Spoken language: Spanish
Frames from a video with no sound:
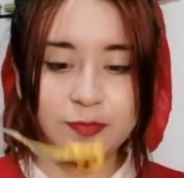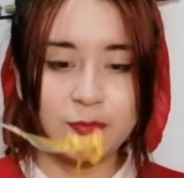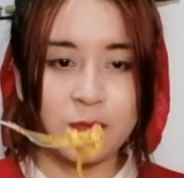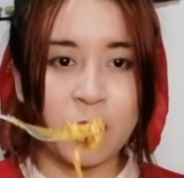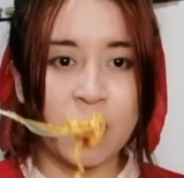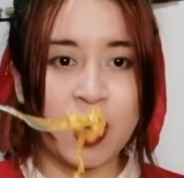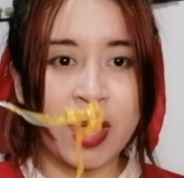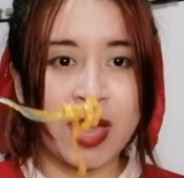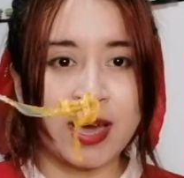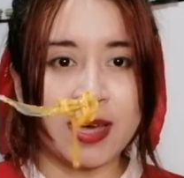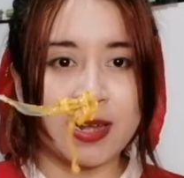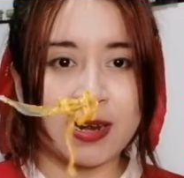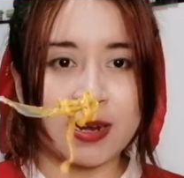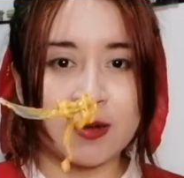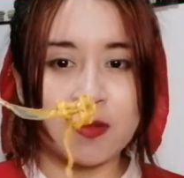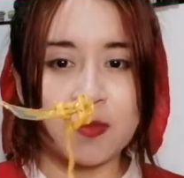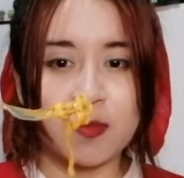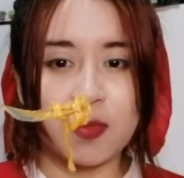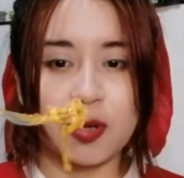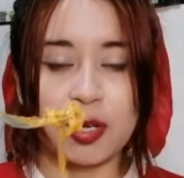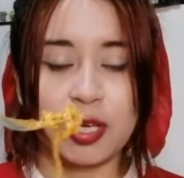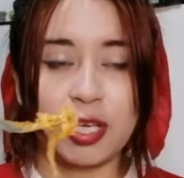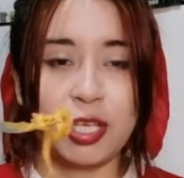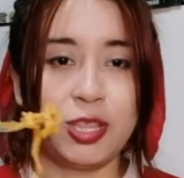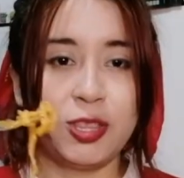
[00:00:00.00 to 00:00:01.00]
Voy a agarrar
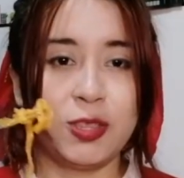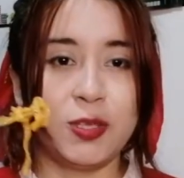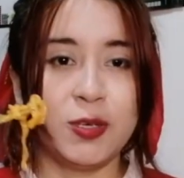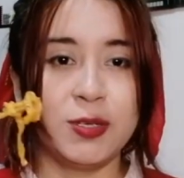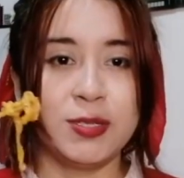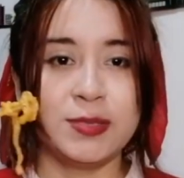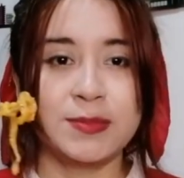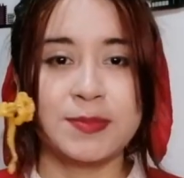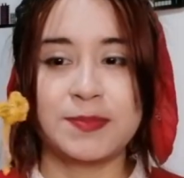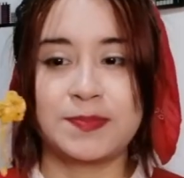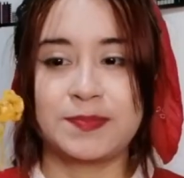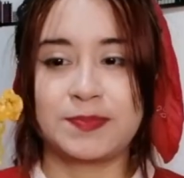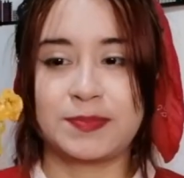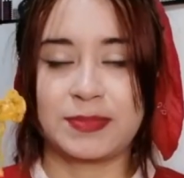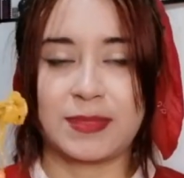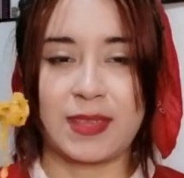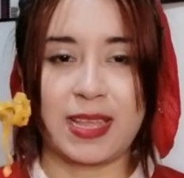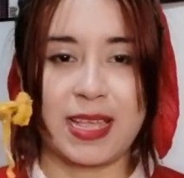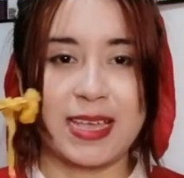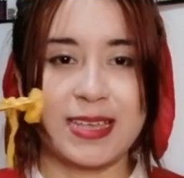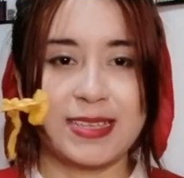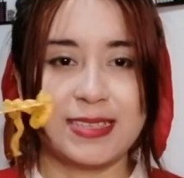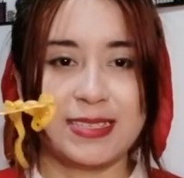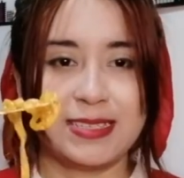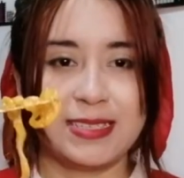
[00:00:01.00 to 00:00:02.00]
un poquito,
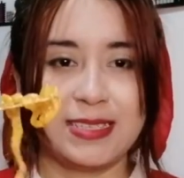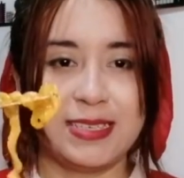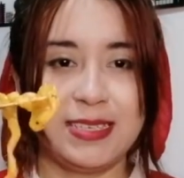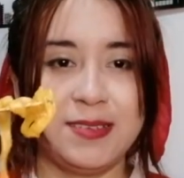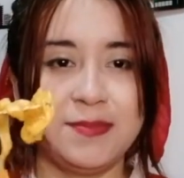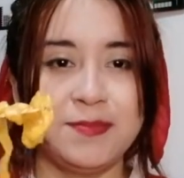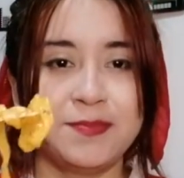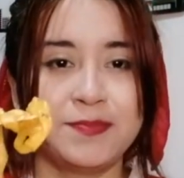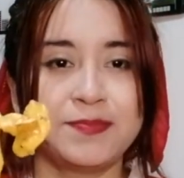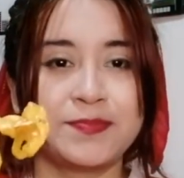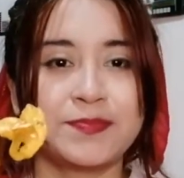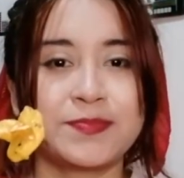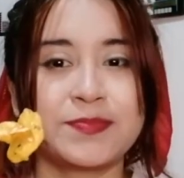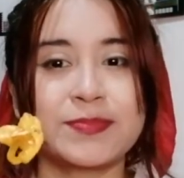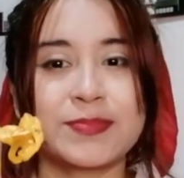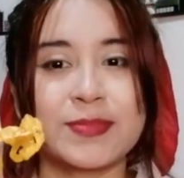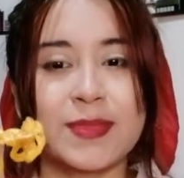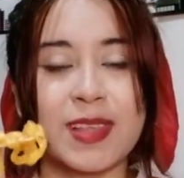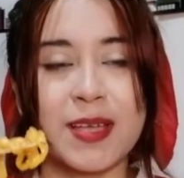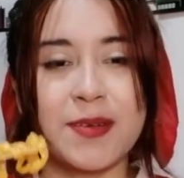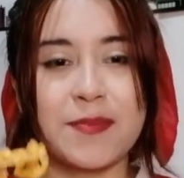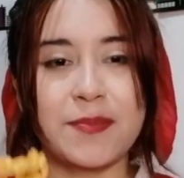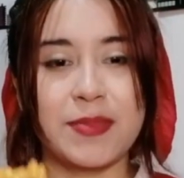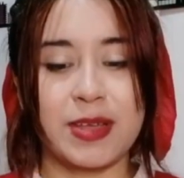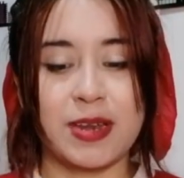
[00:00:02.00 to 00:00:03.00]
así,
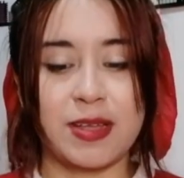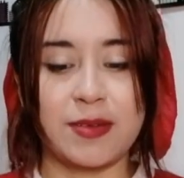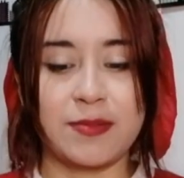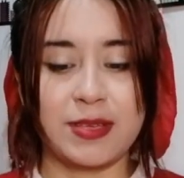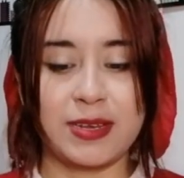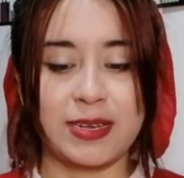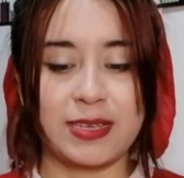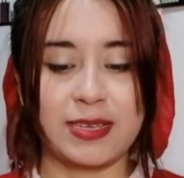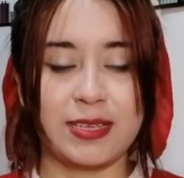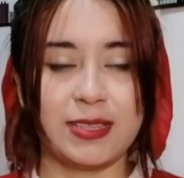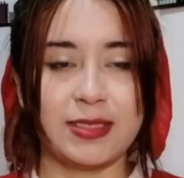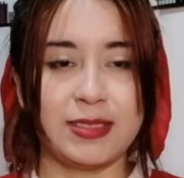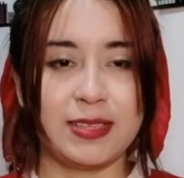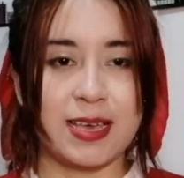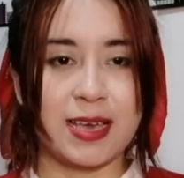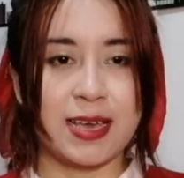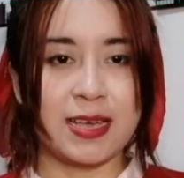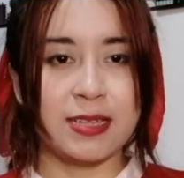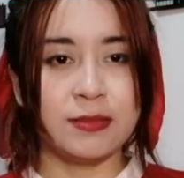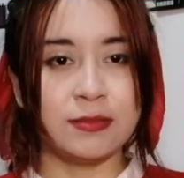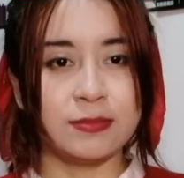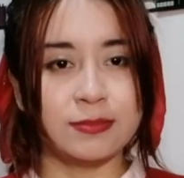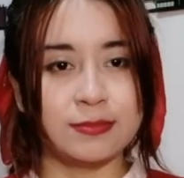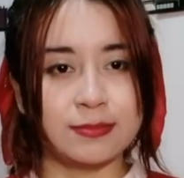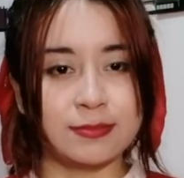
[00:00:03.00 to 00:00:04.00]
para ver qué
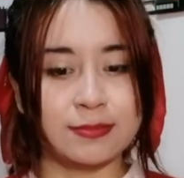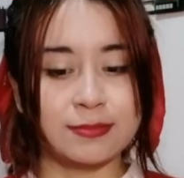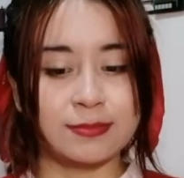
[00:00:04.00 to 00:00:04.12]
tal.